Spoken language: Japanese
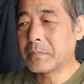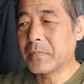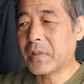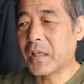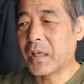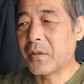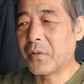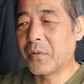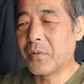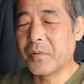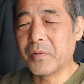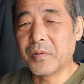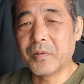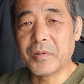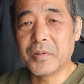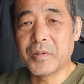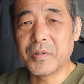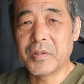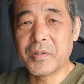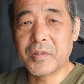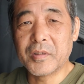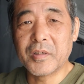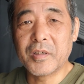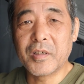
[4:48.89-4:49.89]
あ
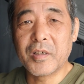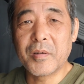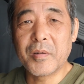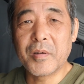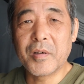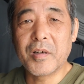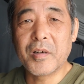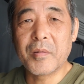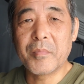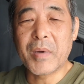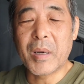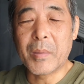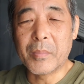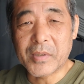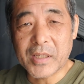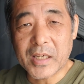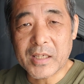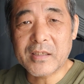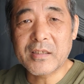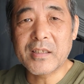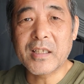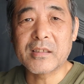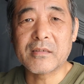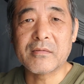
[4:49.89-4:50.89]
のー、まあ
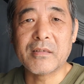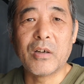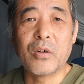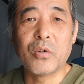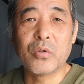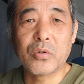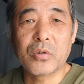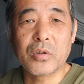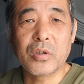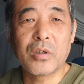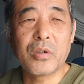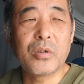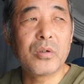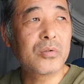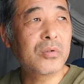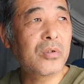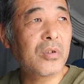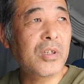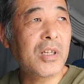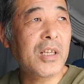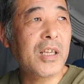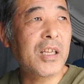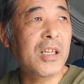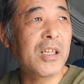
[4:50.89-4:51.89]
昔ですわ、ほんと、ほん
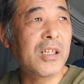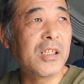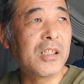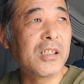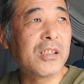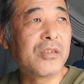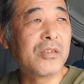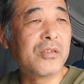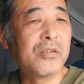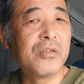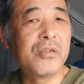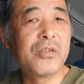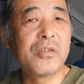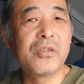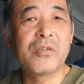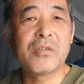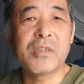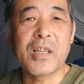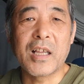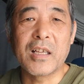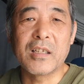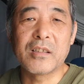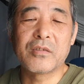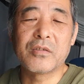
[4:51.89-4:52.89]
とね、数十
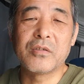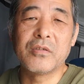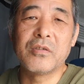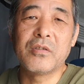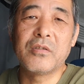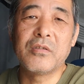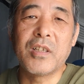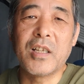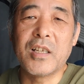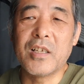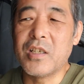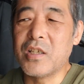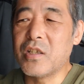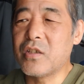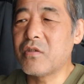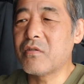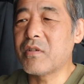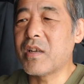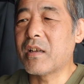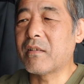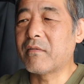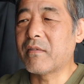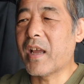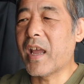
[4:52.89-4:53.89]
年、数十年、にじゅう
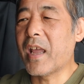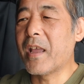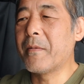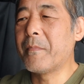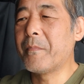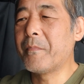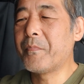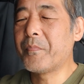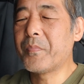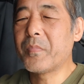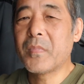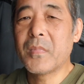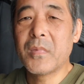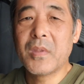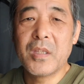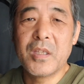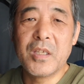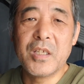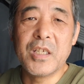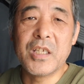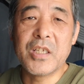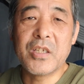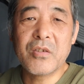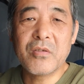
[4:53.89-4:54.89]
ねんぐらい。
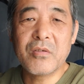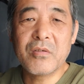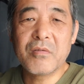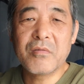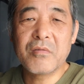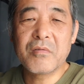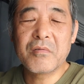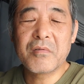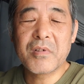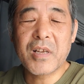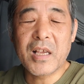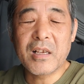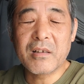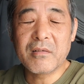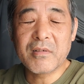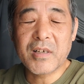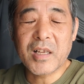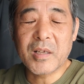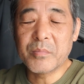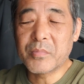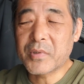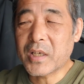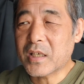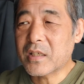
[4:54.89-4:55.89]
にじゅうねんぐ
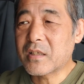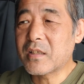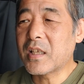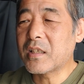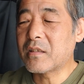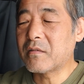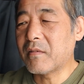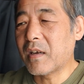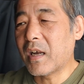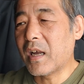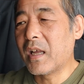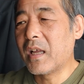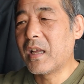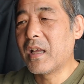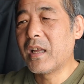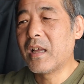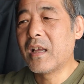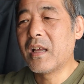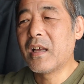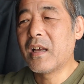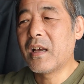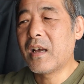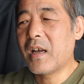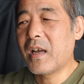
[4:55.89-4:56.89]
らい昔ですわ。
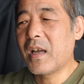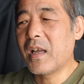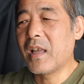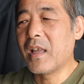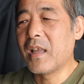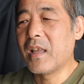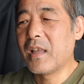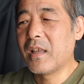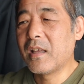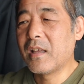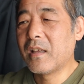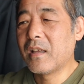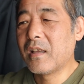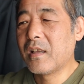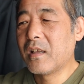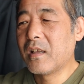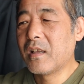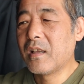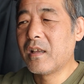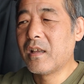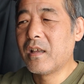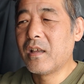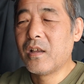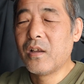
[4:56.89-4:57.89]
はい。
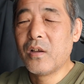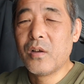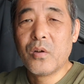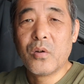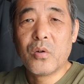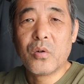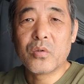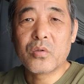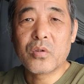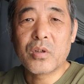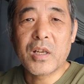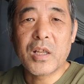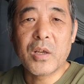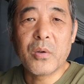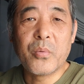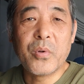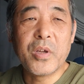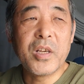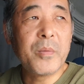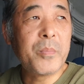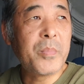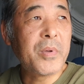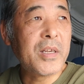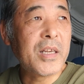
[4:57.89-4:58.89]
本当にね、
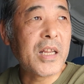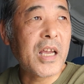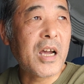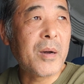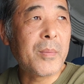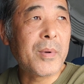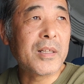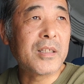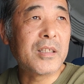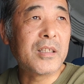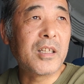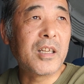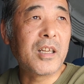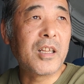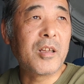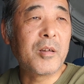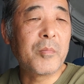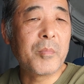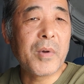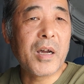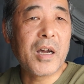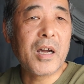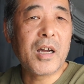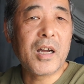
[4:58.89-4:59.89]
フィリピンにハマって
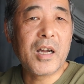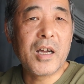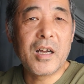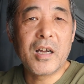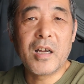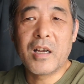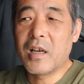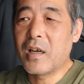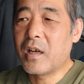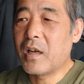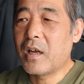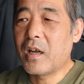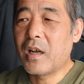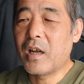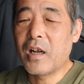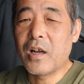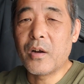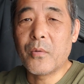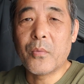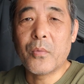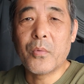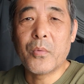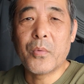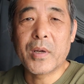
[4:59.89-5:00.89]
ね、まあ、
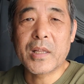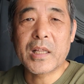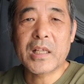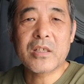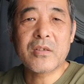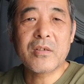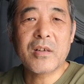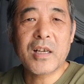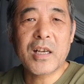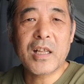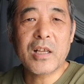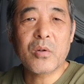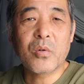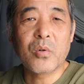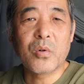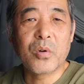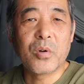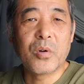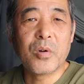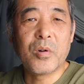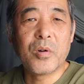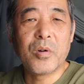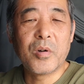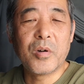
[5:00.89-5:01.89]
私はね、こ
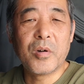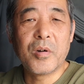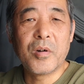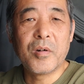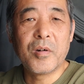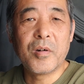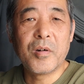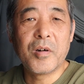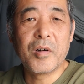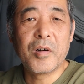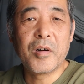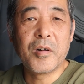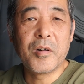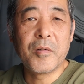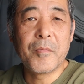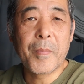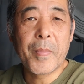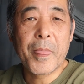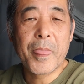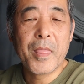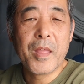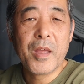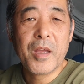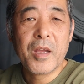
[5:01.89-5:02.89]
の、
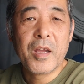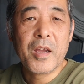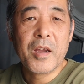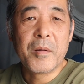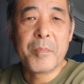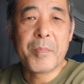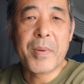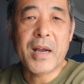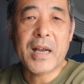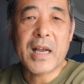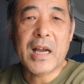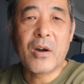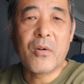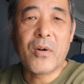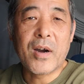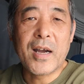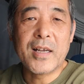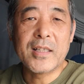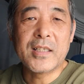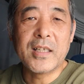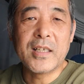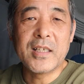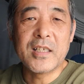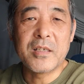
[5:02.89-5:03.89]
バカを
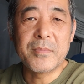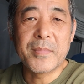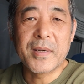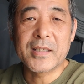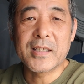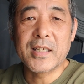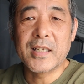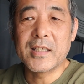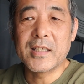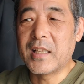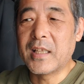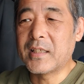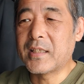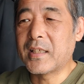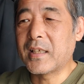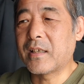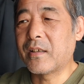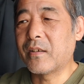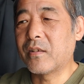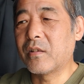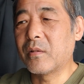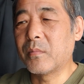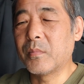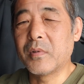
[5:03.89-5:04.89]
相手にしまでした
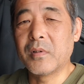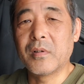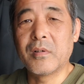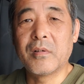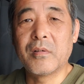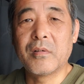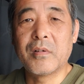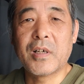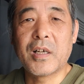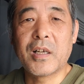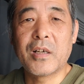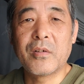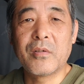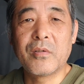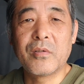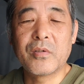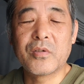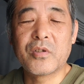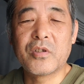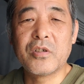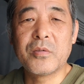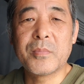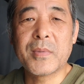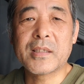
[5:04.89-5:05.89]
けれども、あ
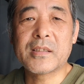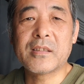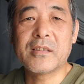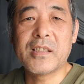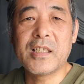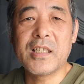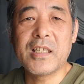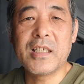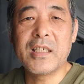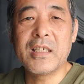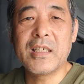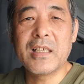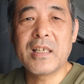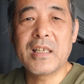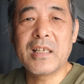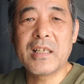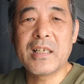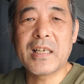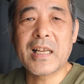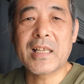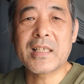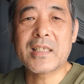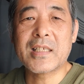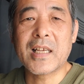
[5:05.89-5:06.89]
の、週末に
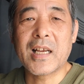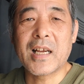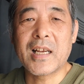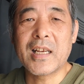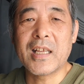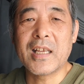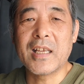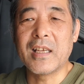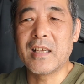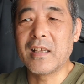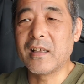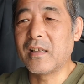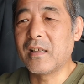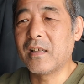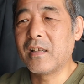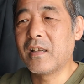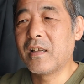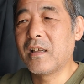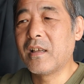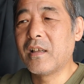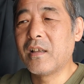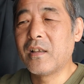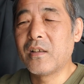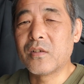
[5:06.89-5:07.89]
なっちゃね、
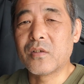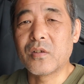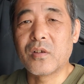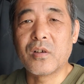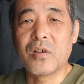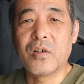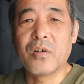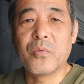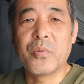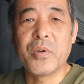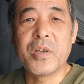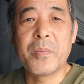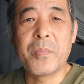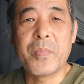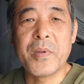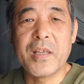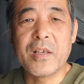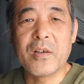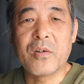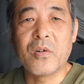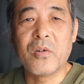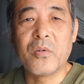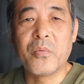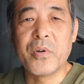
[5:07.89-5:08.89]
その、
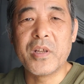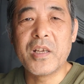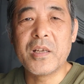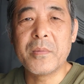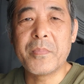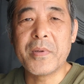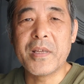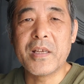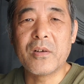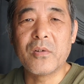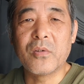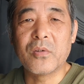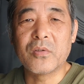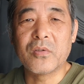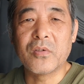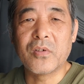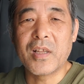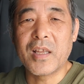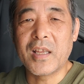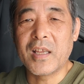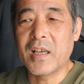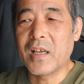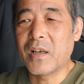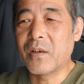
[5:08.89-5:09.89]
フィリピン行こう、フィリピン行こうと
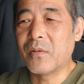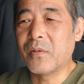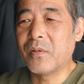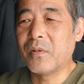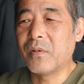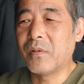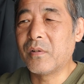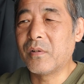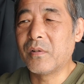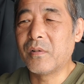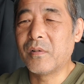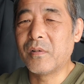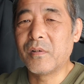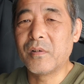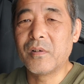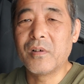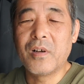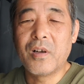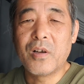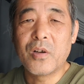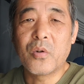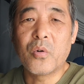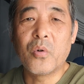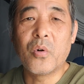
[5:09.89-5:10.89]
ね、あの、
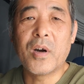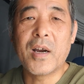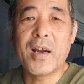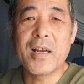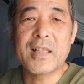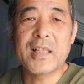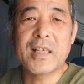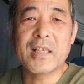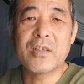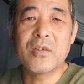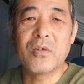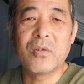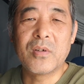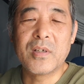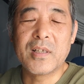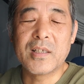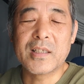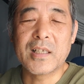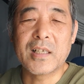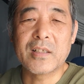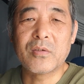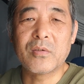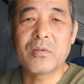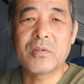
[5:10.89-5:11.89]
後輩たちをね、
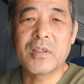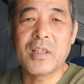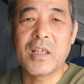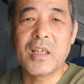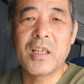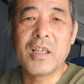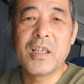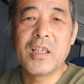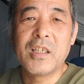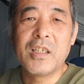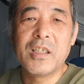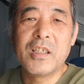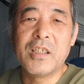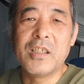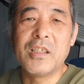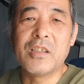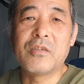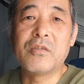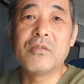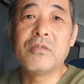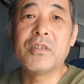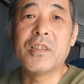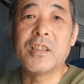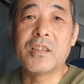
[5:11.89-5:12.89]
誘って
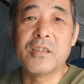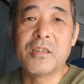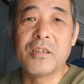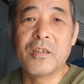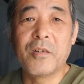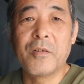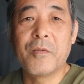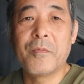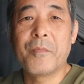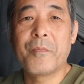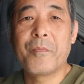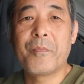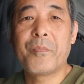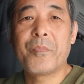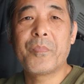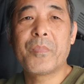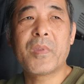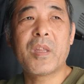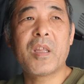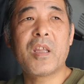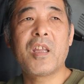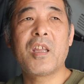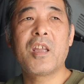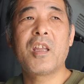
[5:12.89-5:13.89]
行くんですよ。
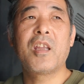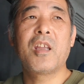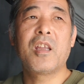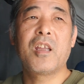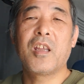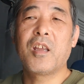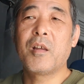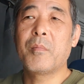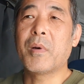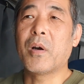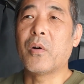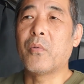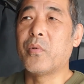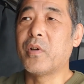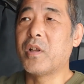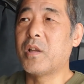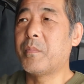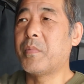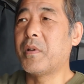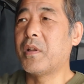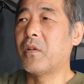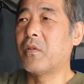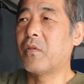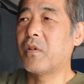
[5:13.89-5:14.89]
で、まあ、
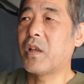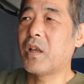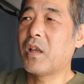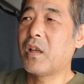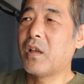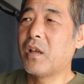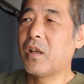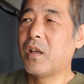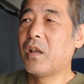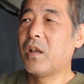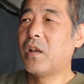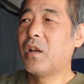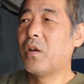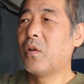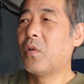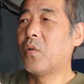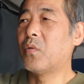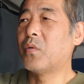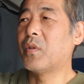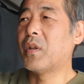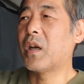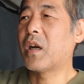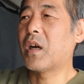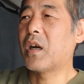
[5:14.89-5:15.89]
フィリピンのね、
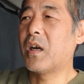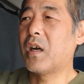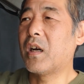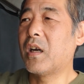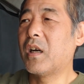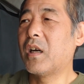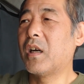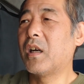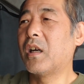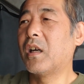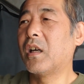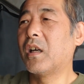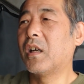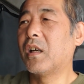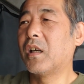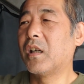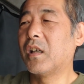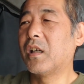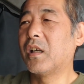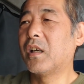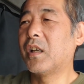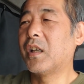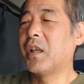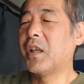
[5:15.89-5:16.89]
女
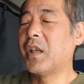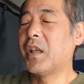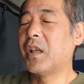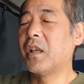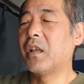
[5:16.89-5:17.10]
が、